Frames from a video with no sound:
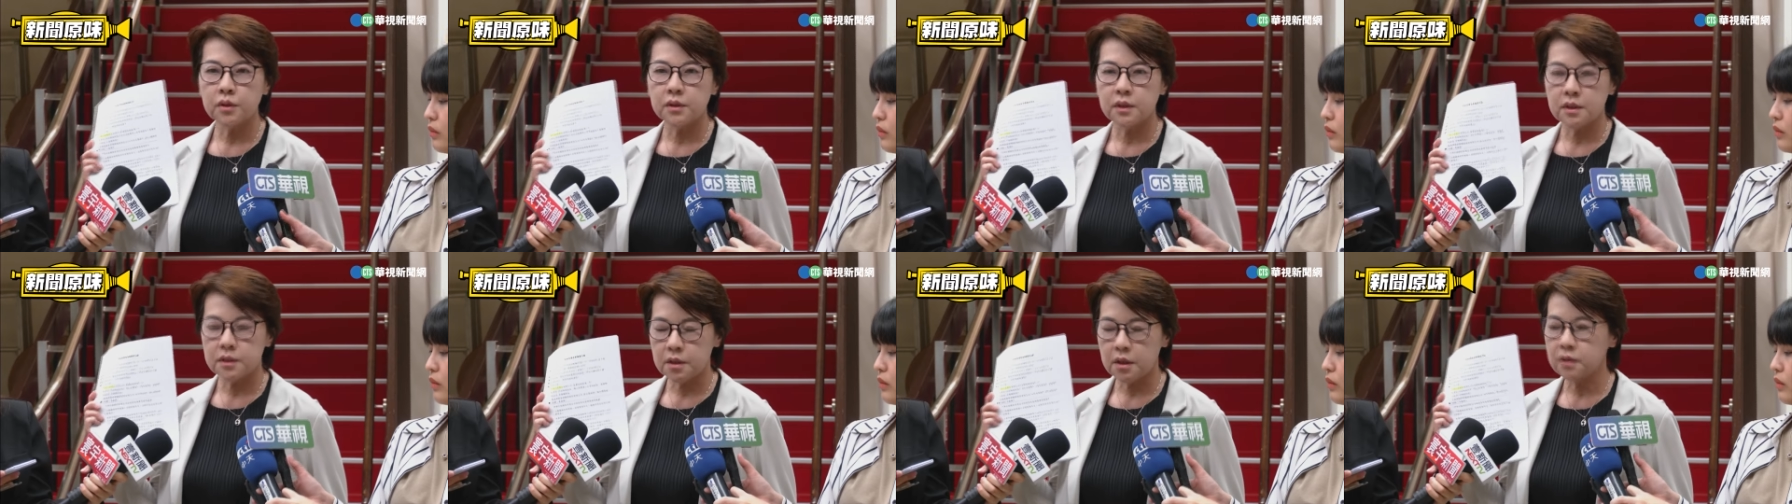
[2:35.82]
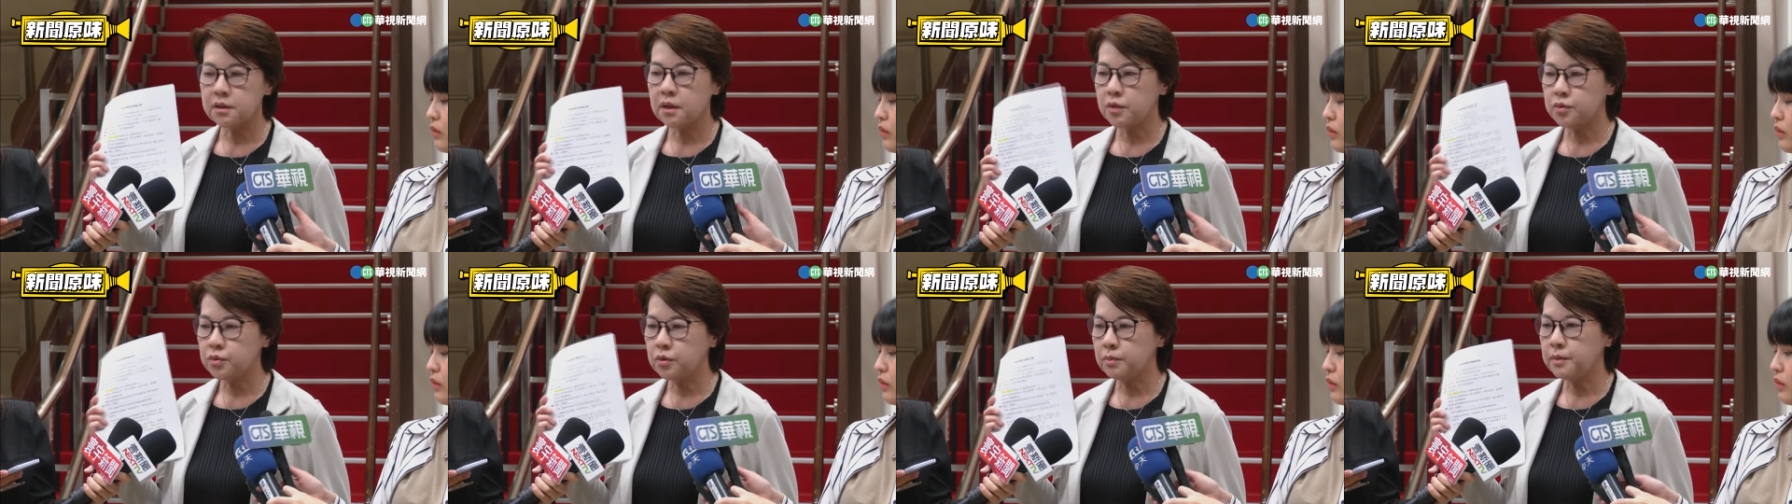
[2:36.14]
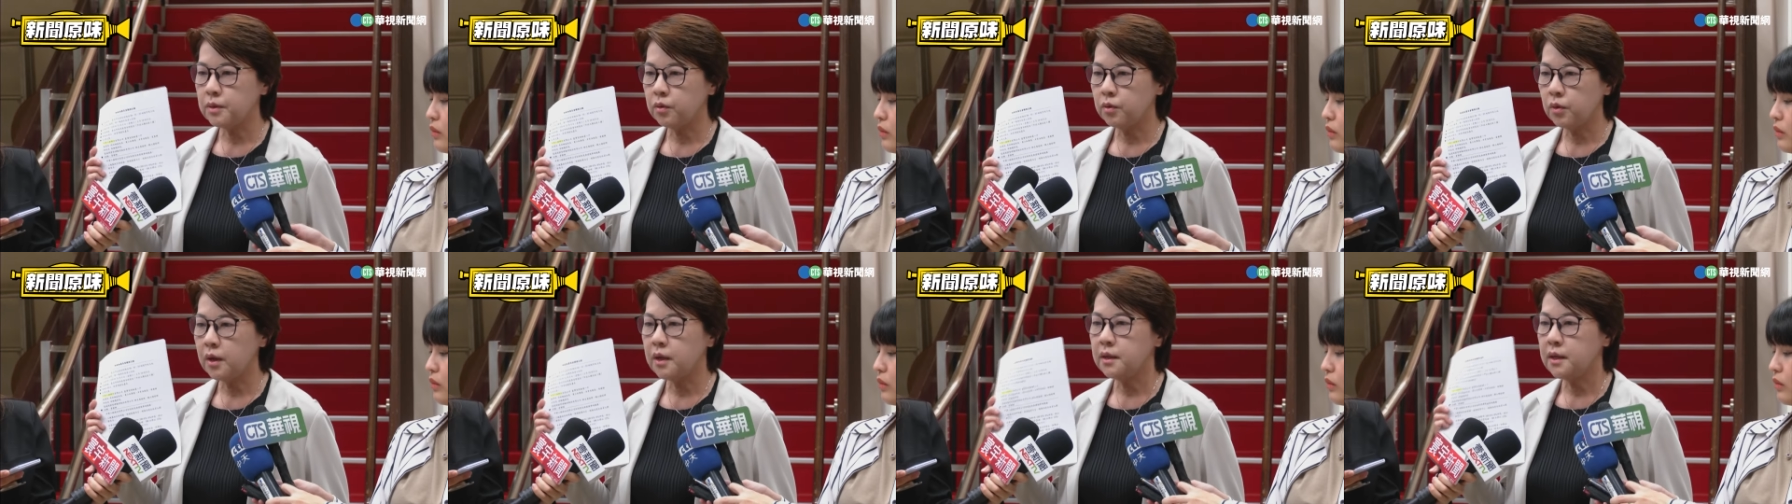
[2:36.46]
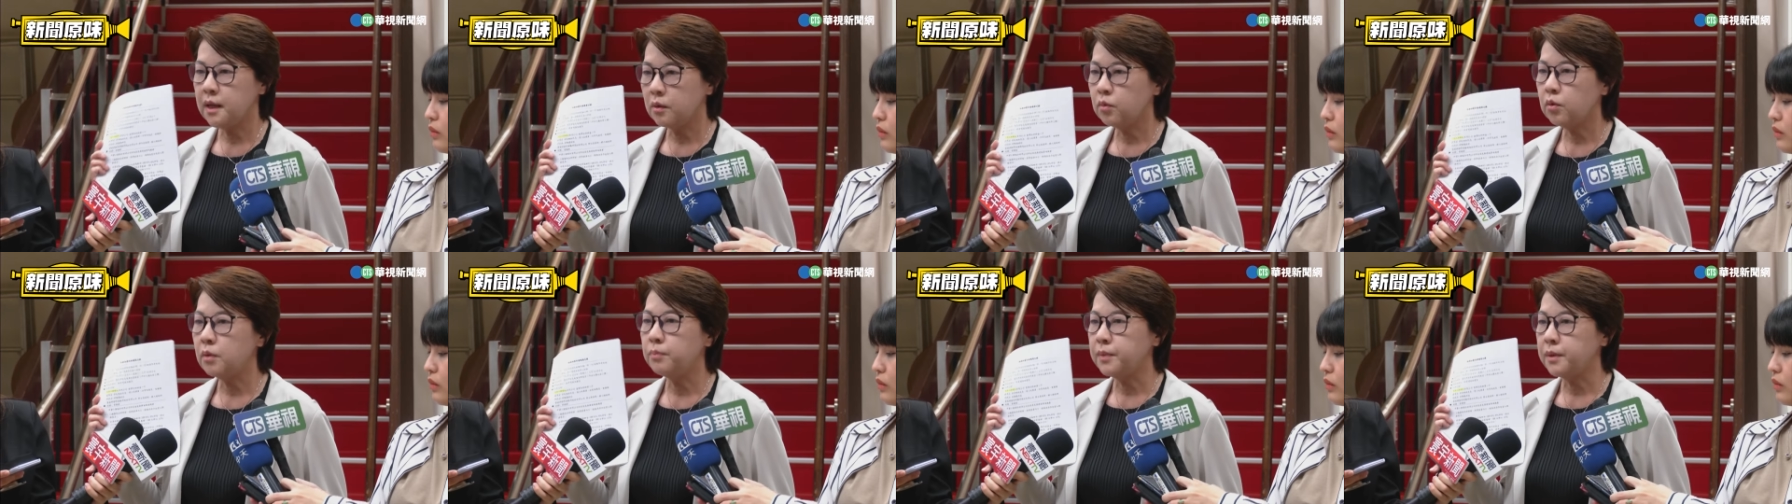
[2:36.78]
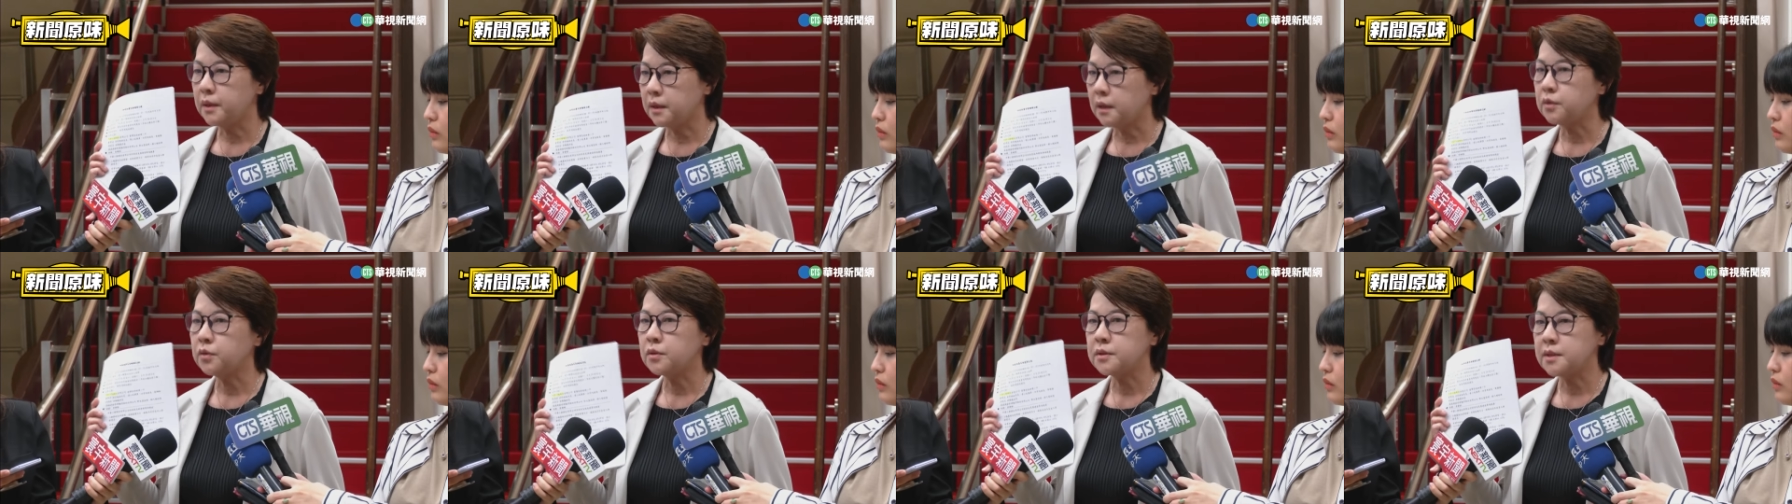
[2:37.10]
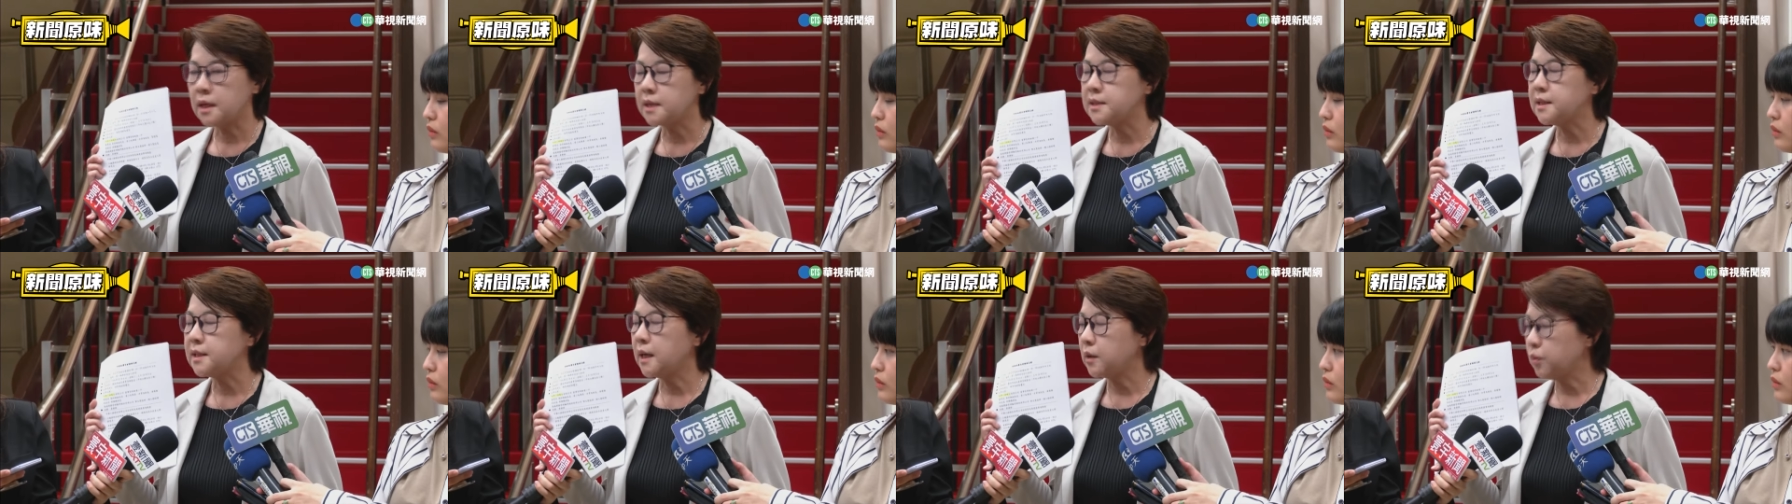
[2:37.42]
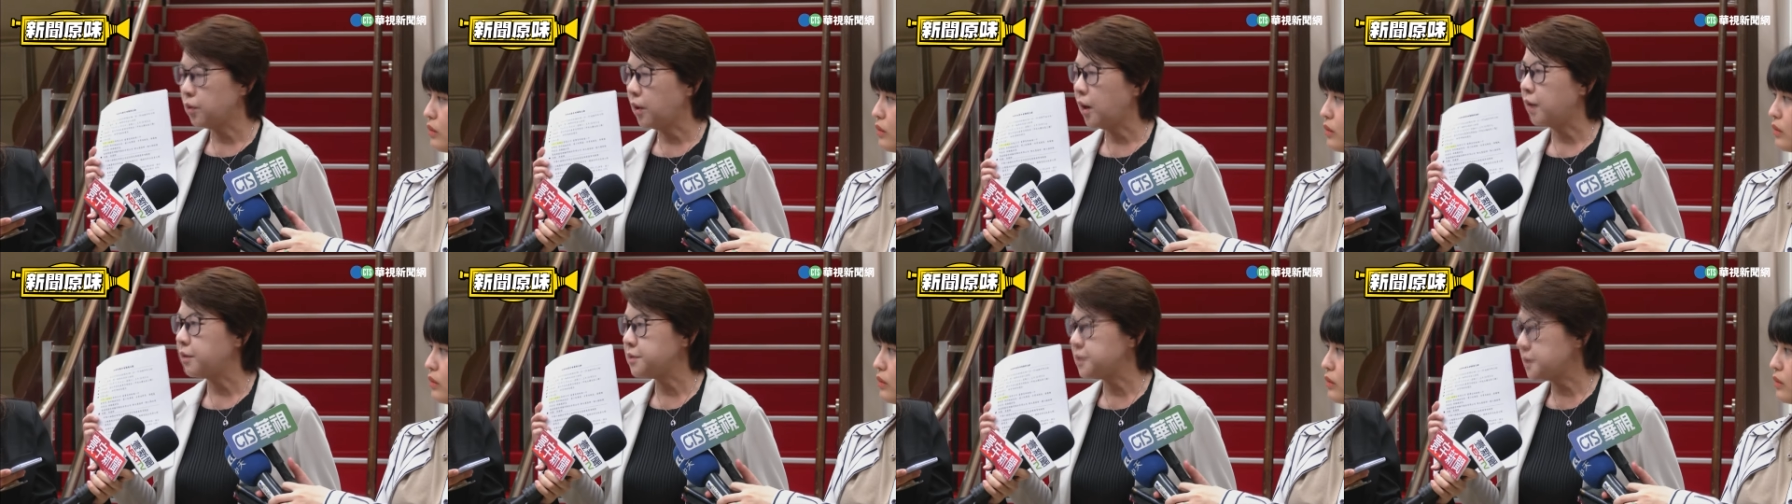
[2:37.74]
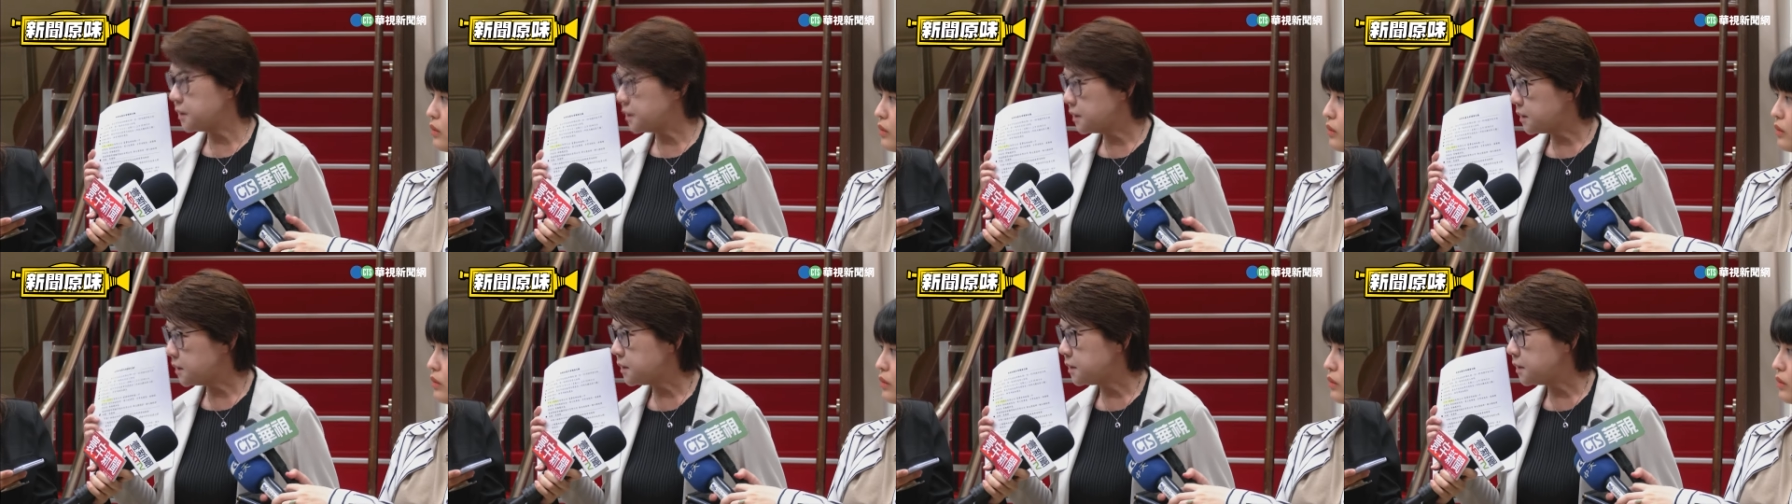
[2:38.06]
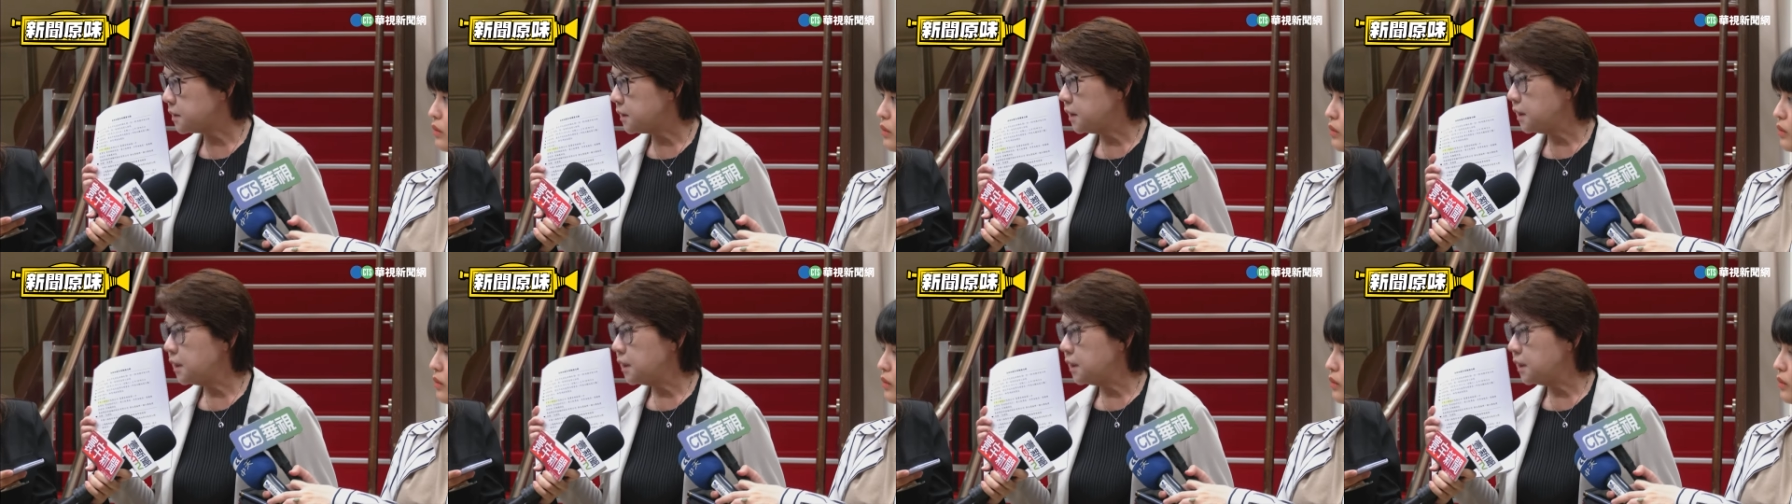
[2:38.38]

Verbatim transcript: 有的招商说明会，连我本人都参加过好几次，